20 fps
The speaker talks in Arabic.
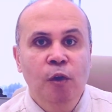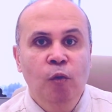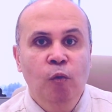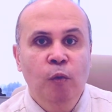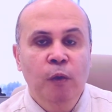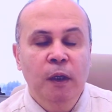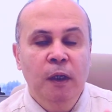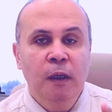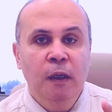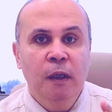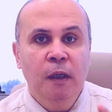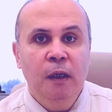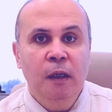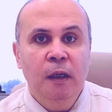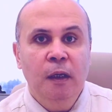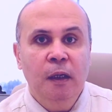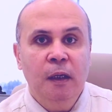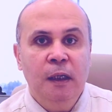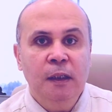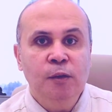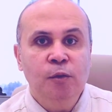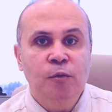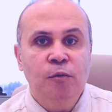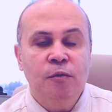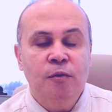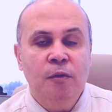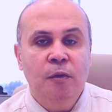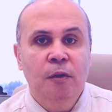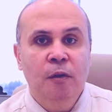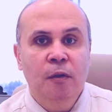
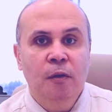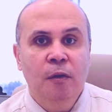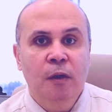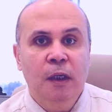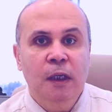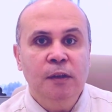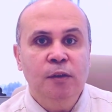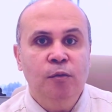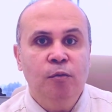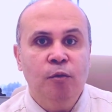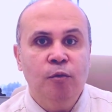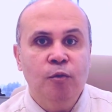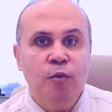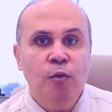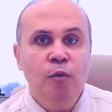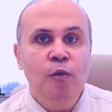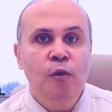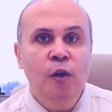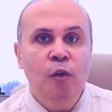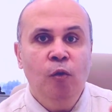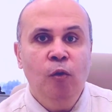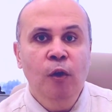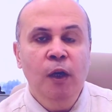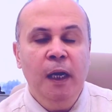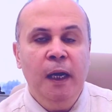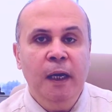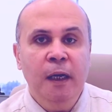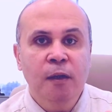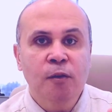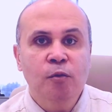والجاستروزول كل
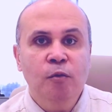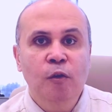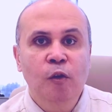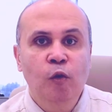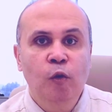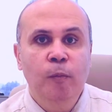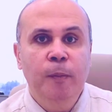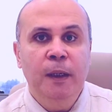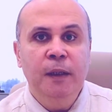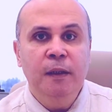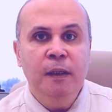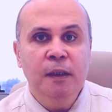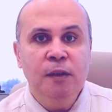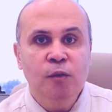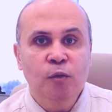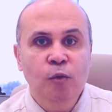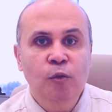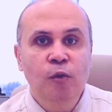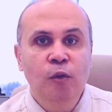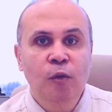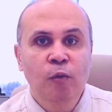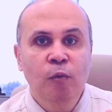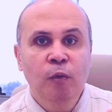حاجه زول والبنتازول